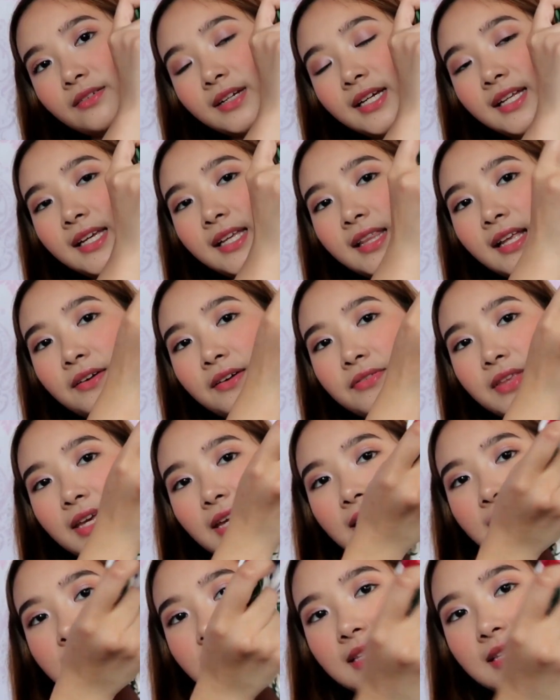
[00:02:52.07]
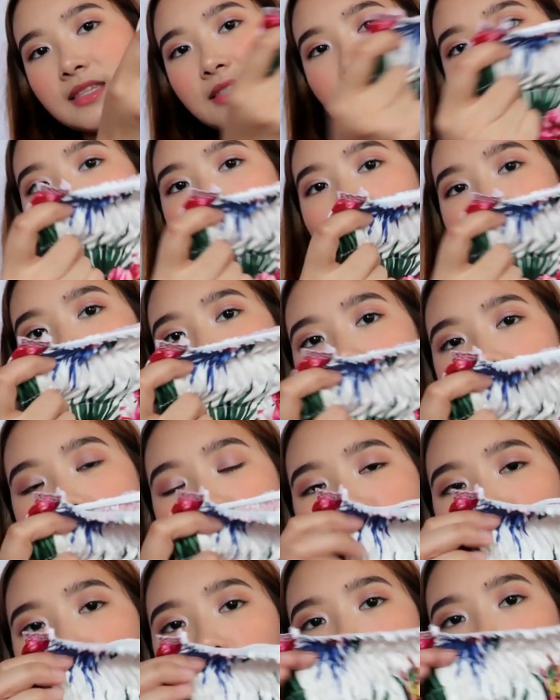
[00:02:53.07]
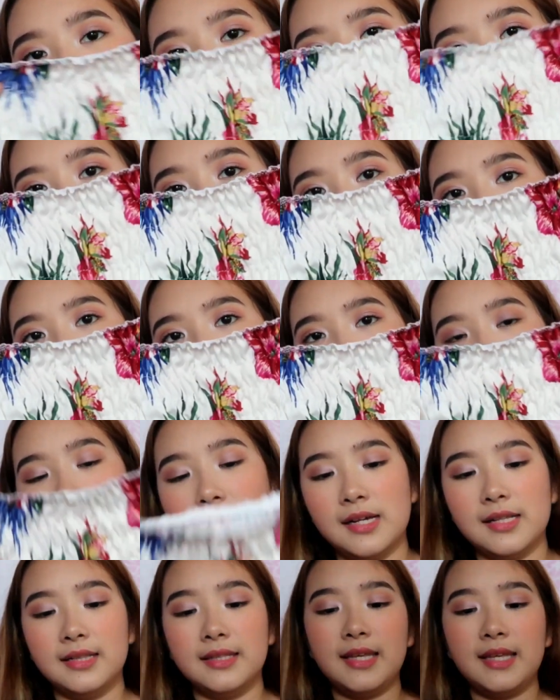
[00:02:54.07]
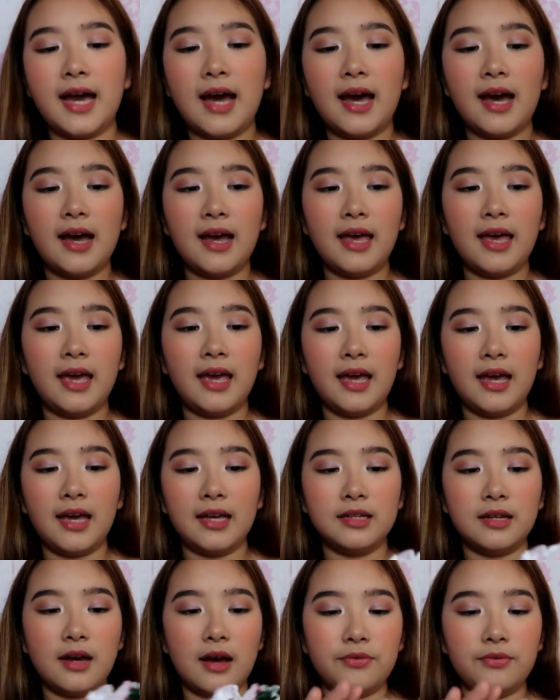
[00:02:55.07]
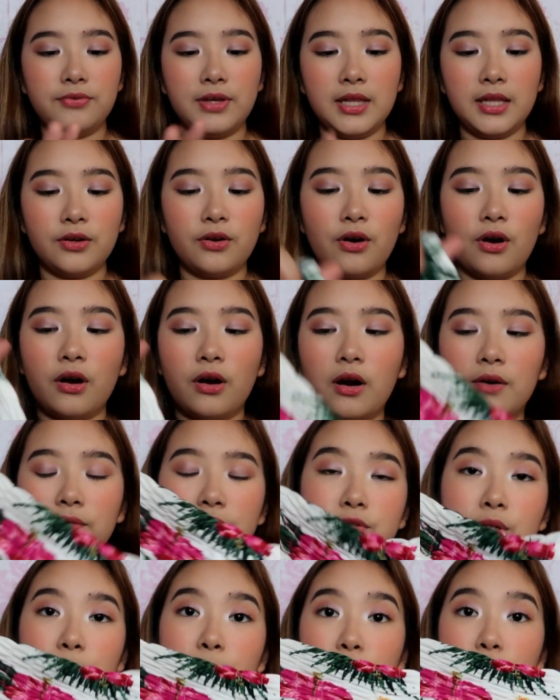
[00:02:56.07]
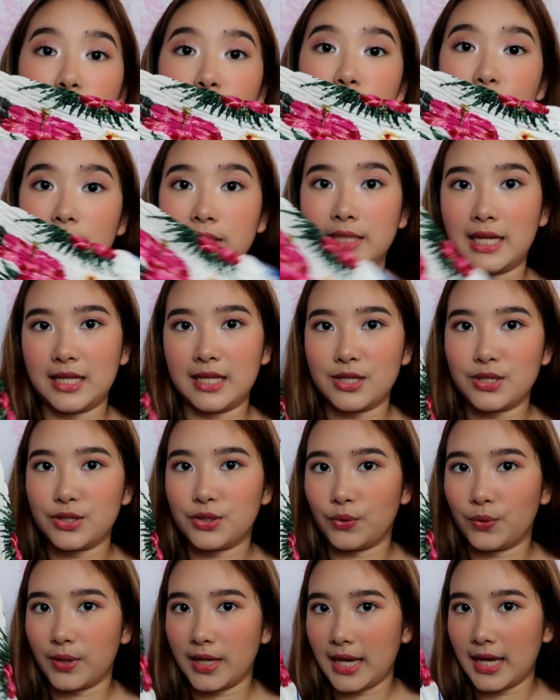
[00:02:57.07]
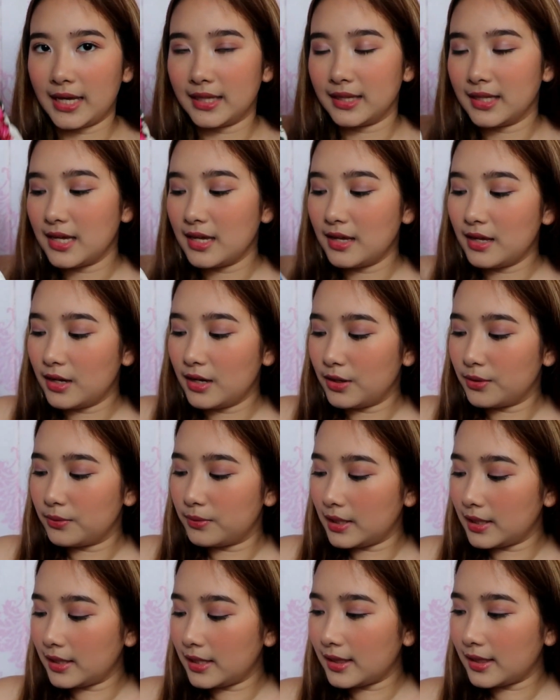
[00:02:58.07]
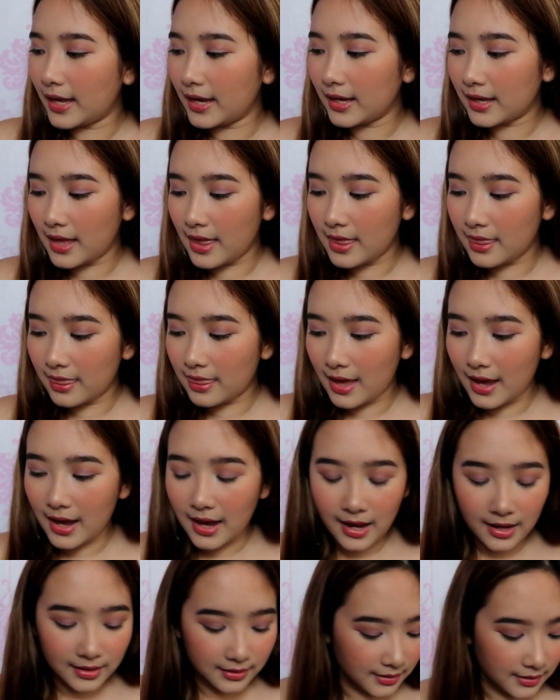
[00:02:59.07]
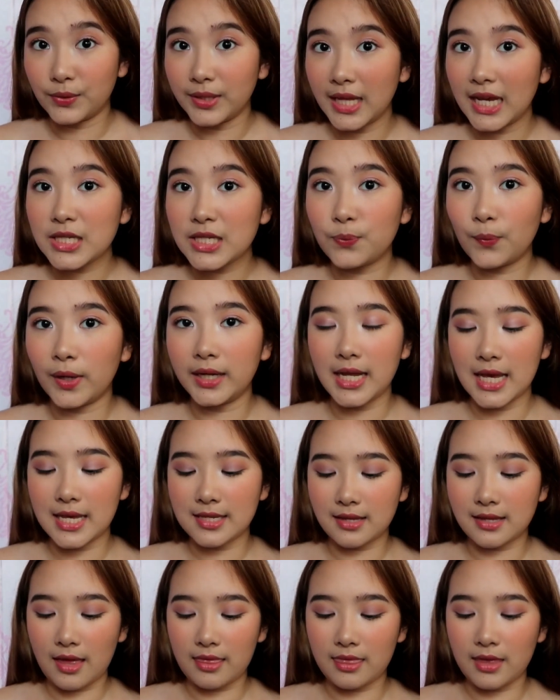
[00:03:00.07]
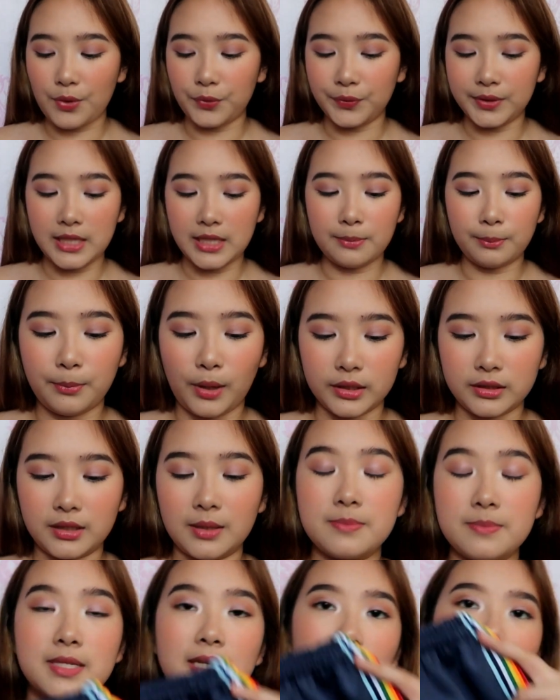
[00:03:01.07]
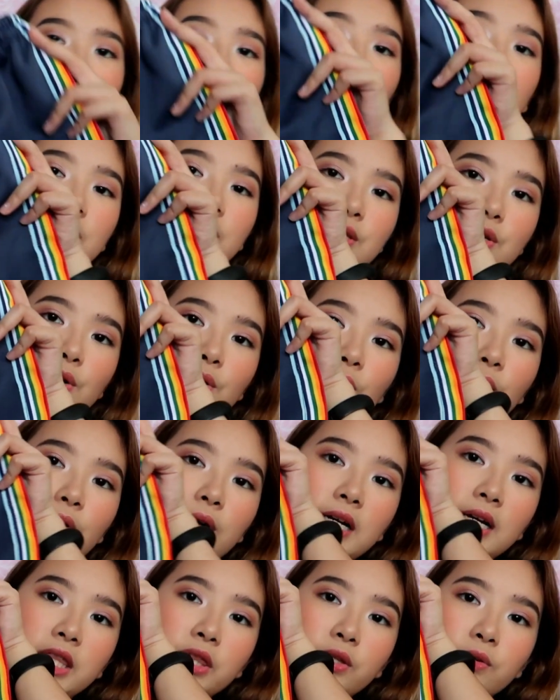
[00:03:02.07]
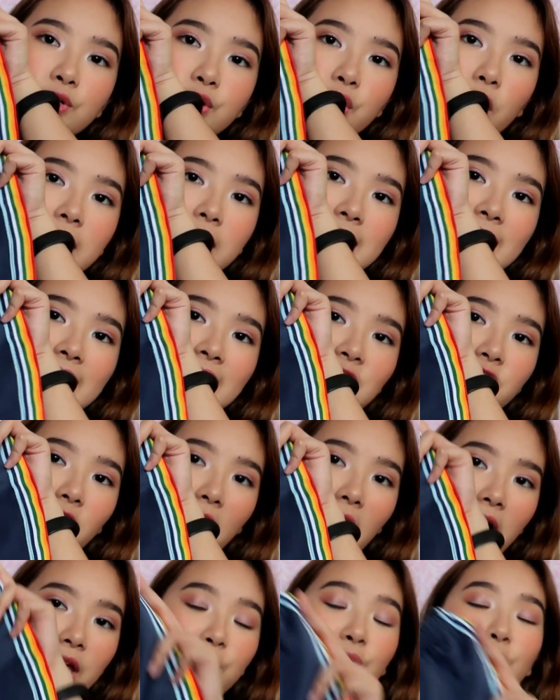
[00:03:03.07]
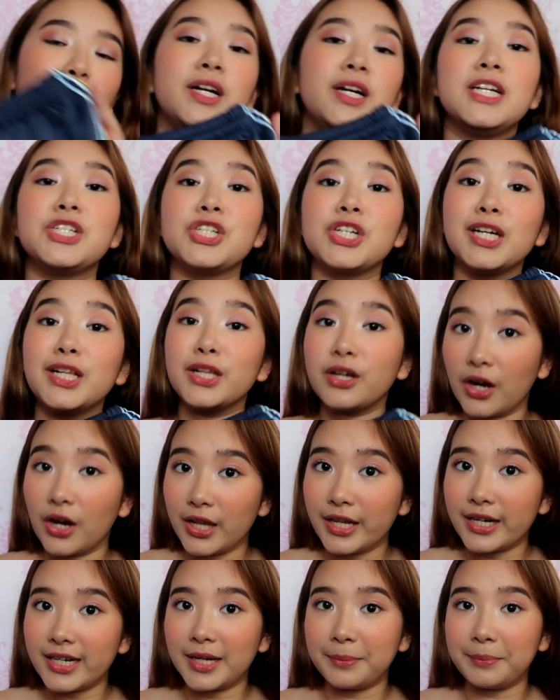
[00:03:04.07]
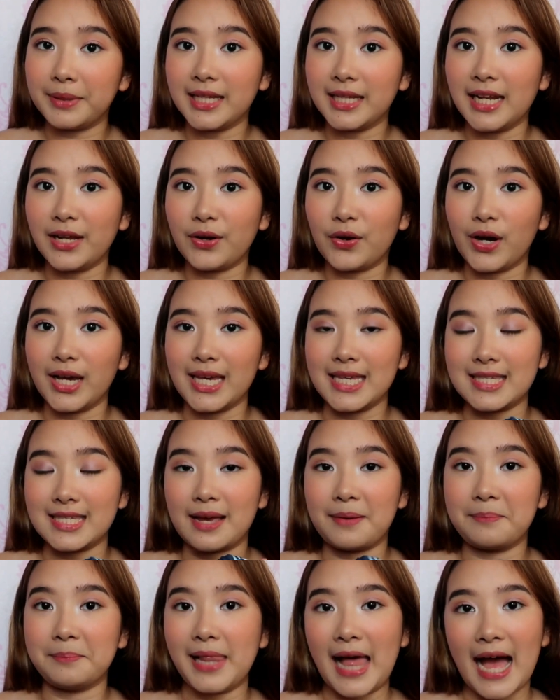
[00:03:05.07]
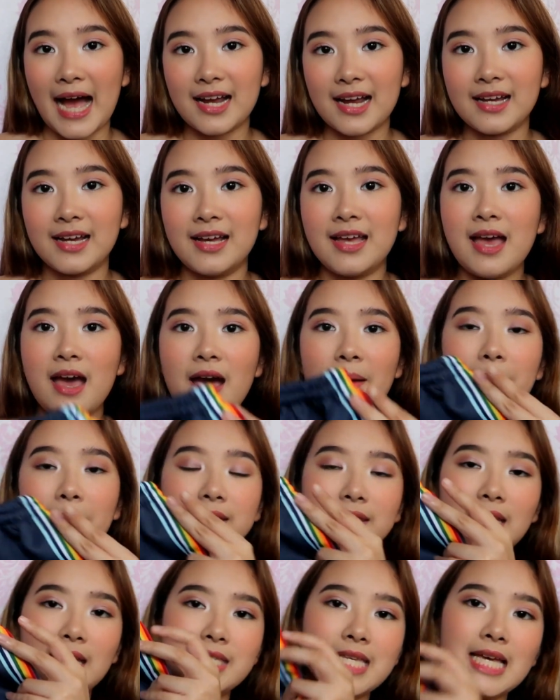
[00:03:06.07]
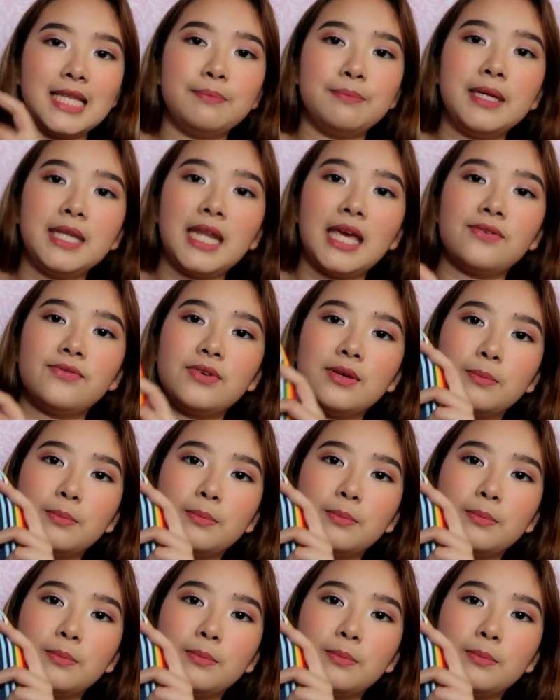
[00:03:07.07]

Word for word: really love this. It's stretchy, so maganda yung material niya, and feeling ko comfortable to suotin. So, ayan really like that. So, next one is the only bottoms I got. So, gantong shorts lang siya. Yung original color na binili ko is black. But they sent me navy